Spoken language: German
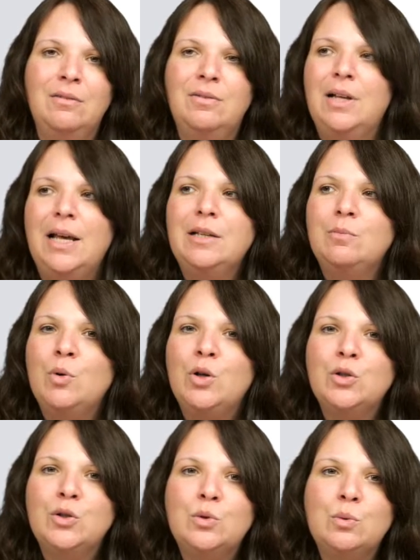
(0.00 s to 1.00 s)
Vielleicht
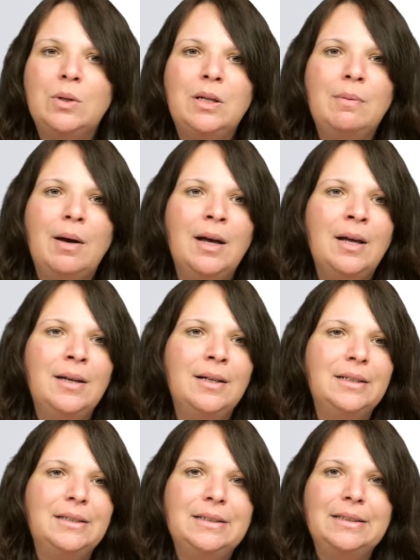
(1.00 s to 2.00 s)
möchtest du lieber
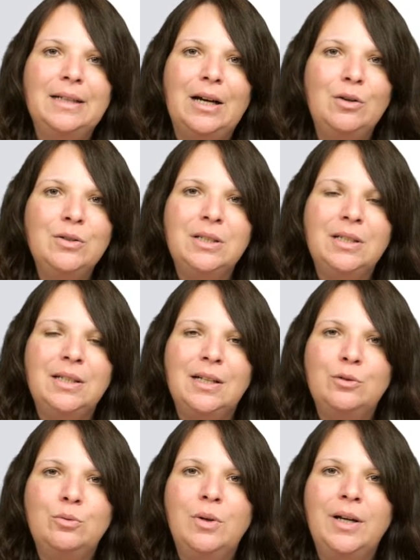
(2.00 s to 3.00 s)
äh, raus in die
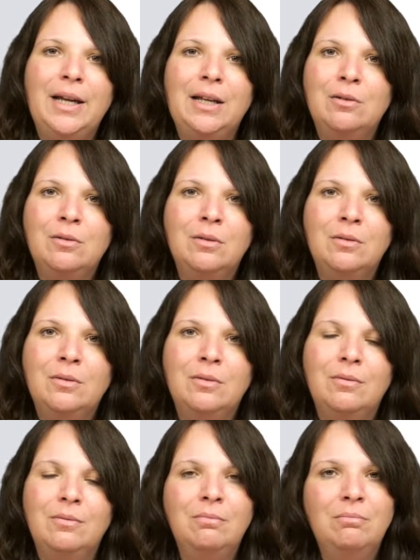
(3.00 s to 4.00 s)
Natur gehen und
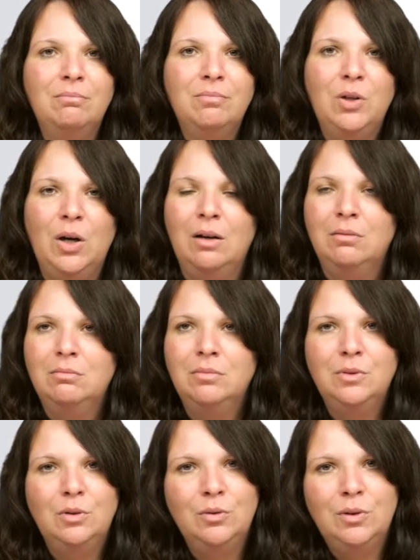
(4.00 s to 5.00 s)
ein ja,
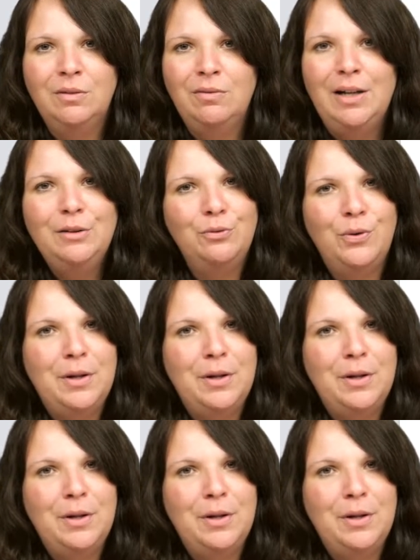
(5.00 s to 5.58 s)
und, und, den Wald